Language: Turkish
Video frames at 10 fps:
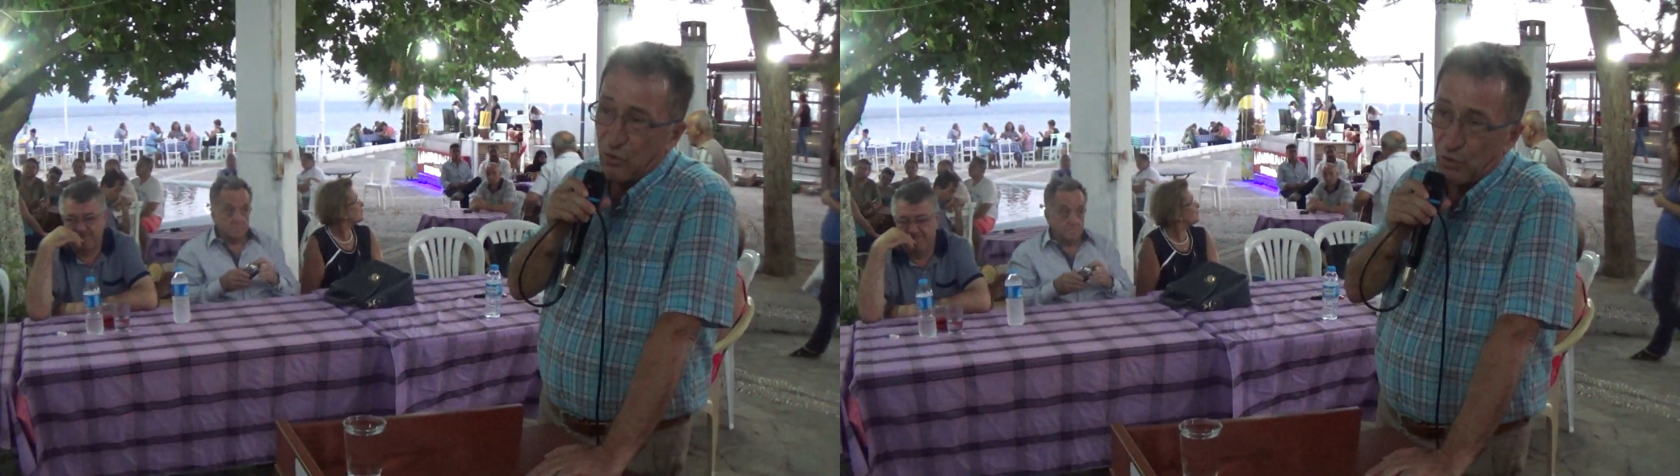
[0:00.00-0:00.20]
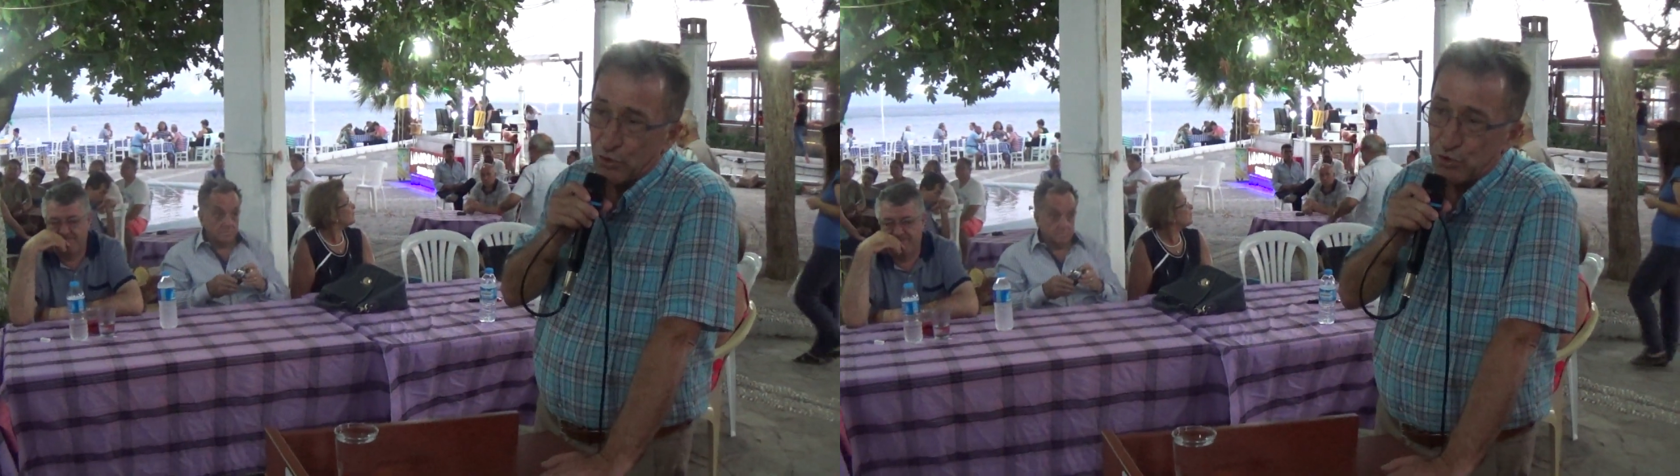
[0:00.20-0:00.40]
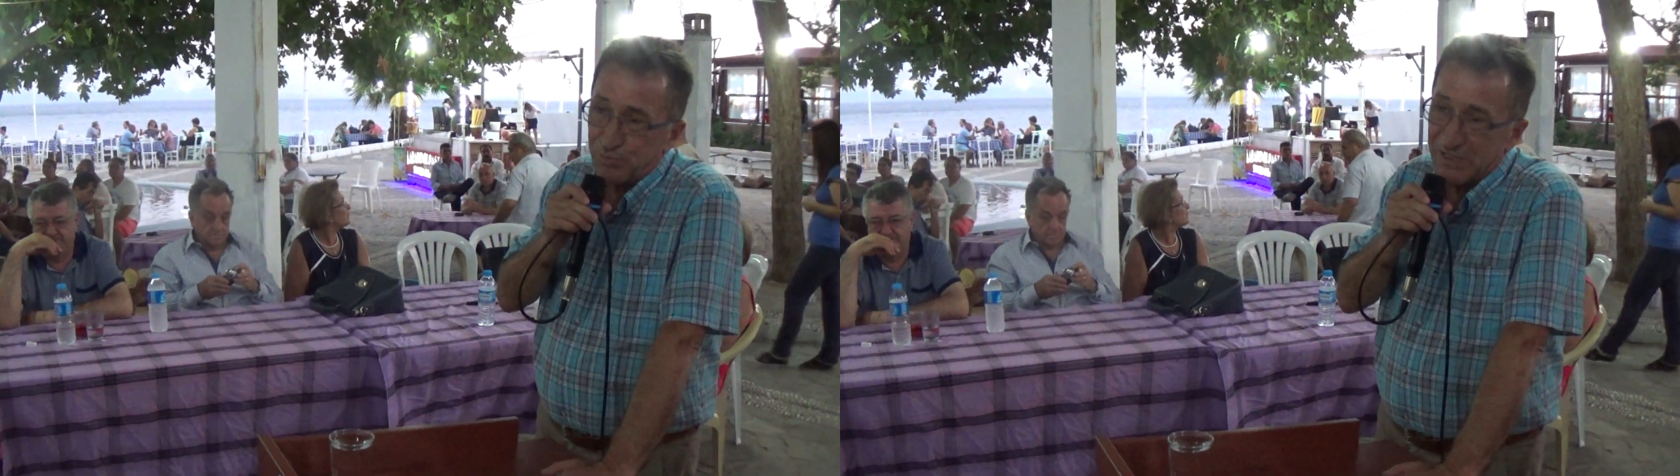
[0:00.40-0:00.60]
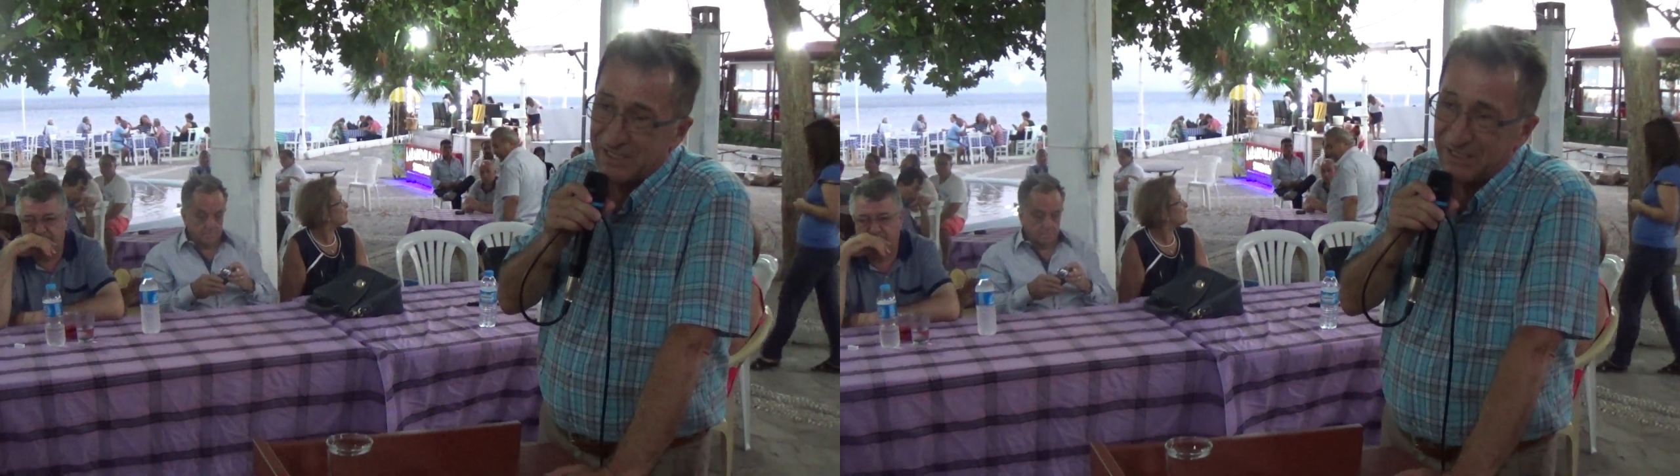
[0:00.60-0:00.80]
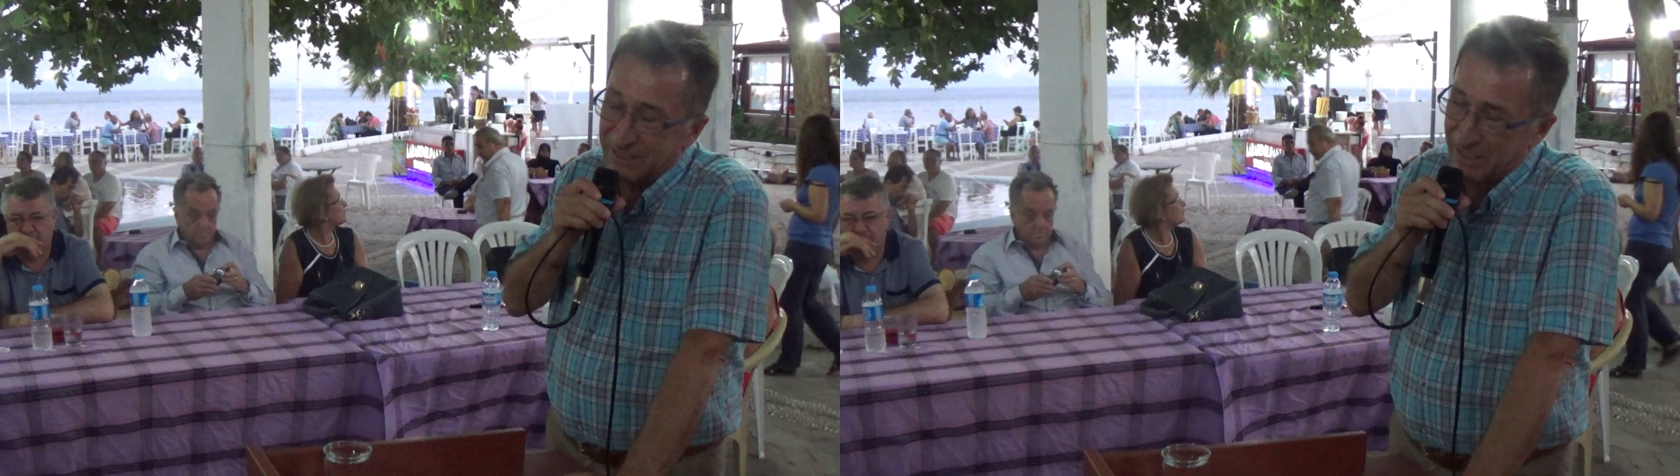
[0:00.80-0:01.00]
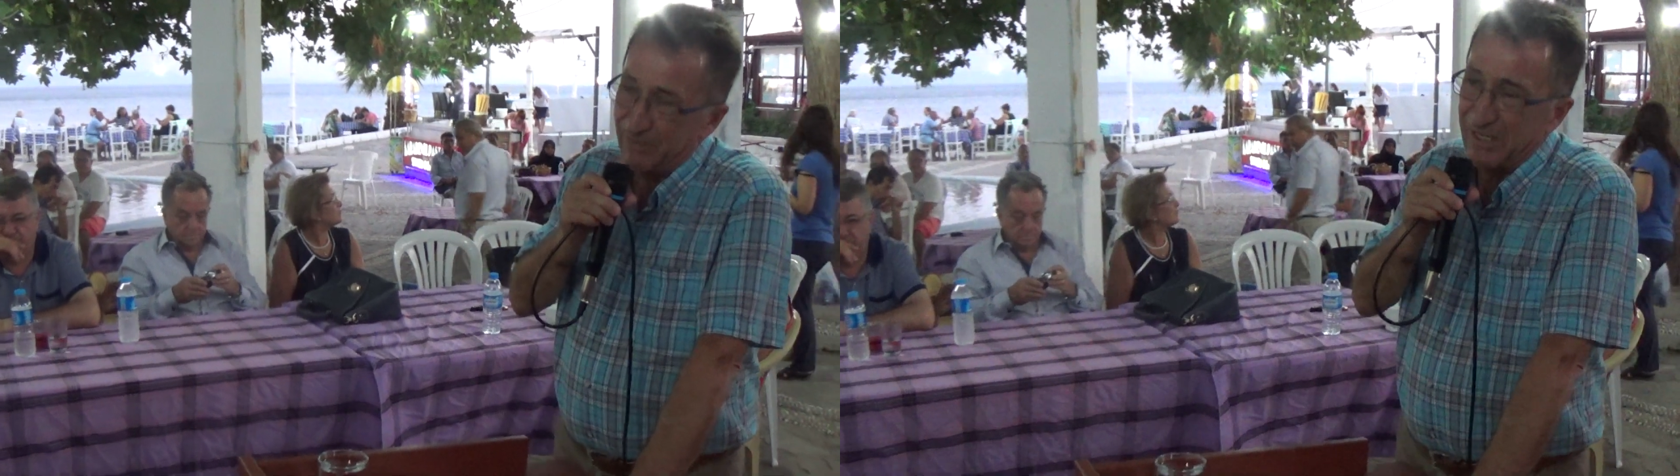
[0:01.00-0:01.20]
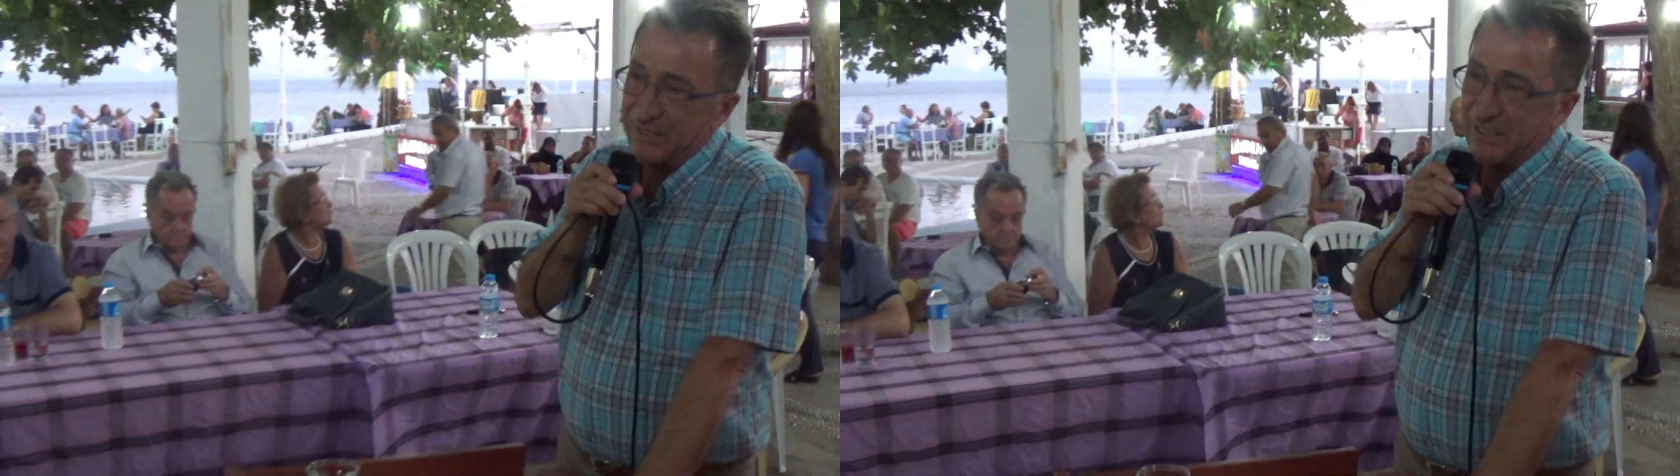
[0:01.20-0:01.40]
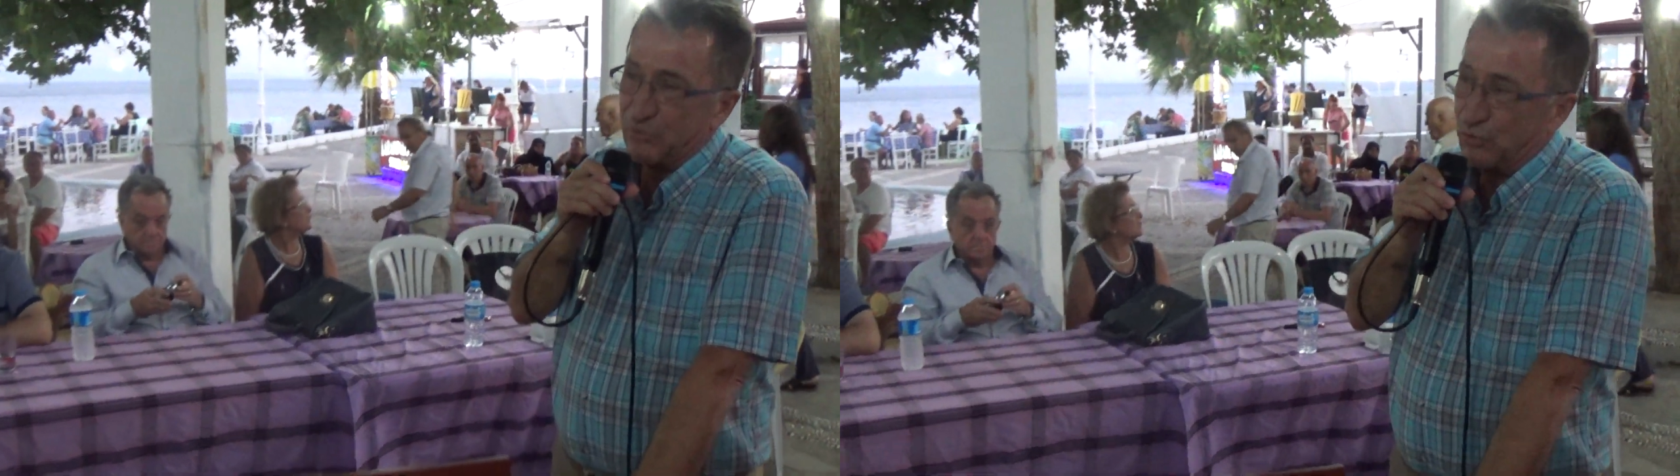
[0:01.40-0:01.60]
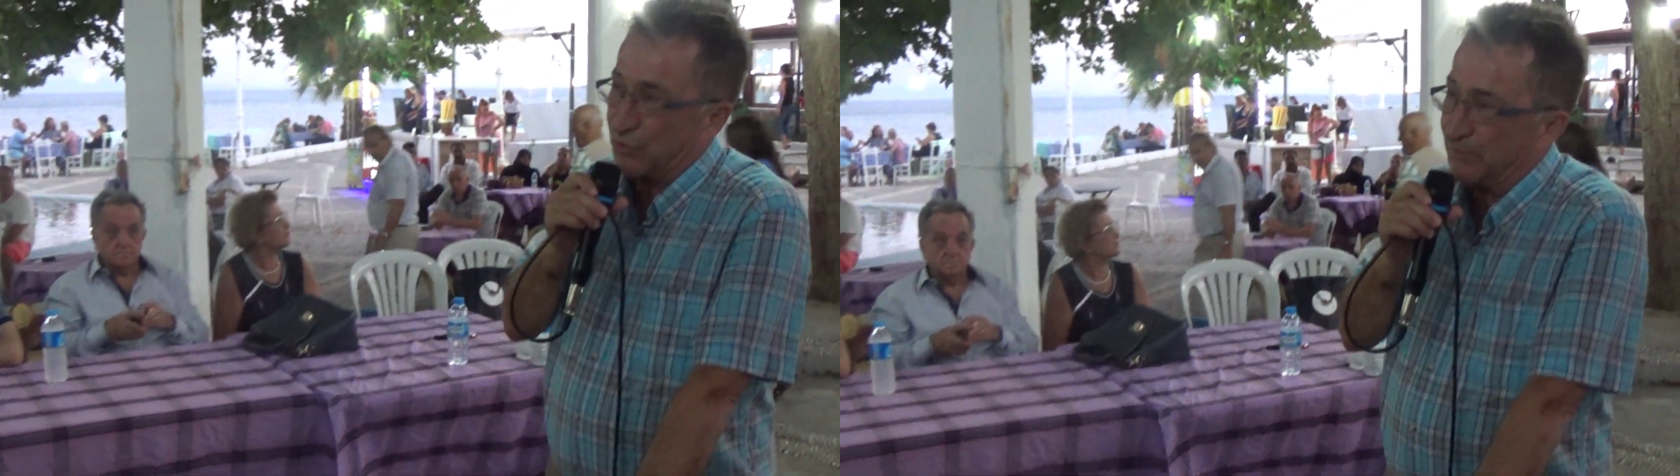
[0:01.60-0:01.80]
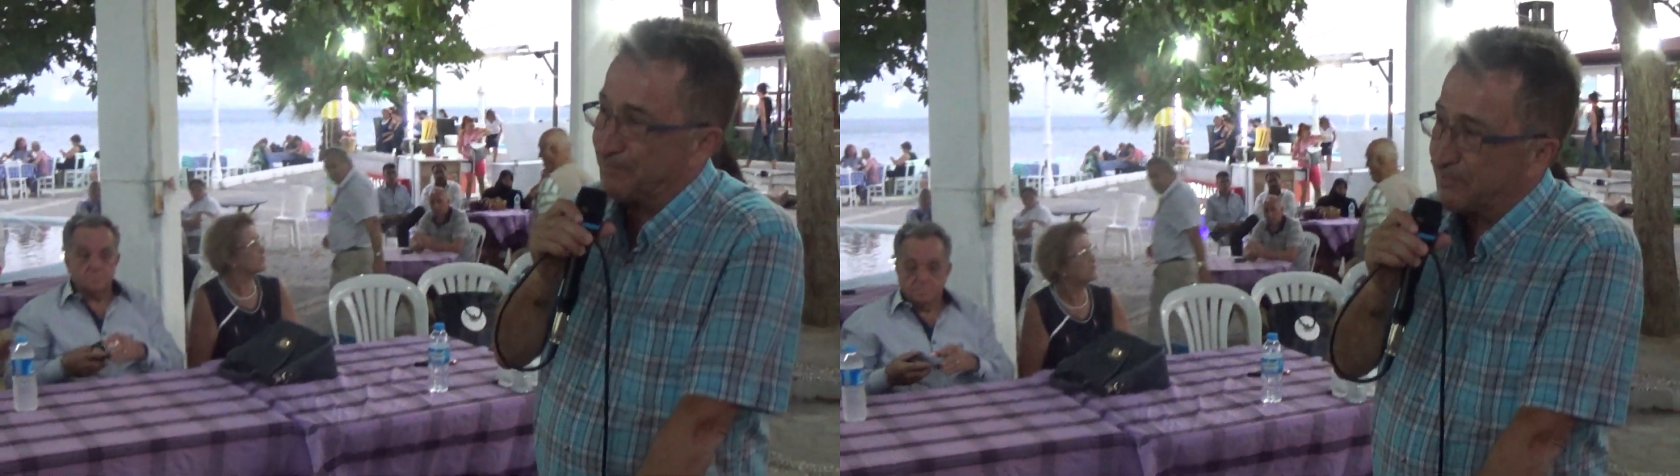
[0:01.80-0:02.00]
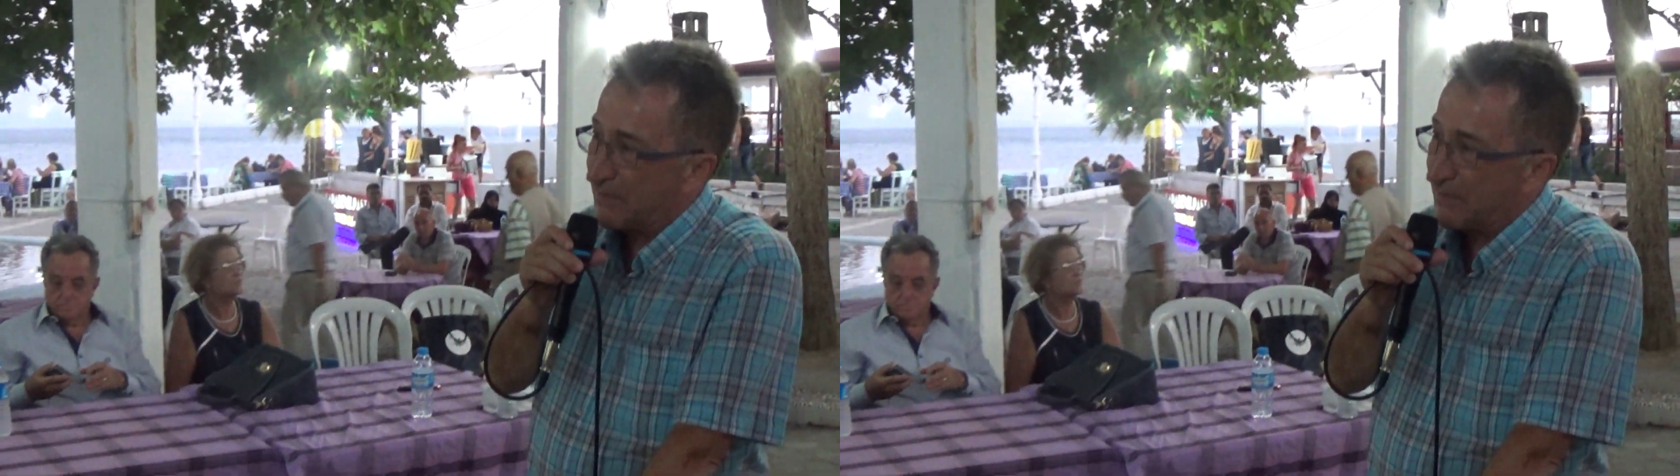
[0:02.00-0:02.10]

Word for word: oluşmasını temenni ediyorum.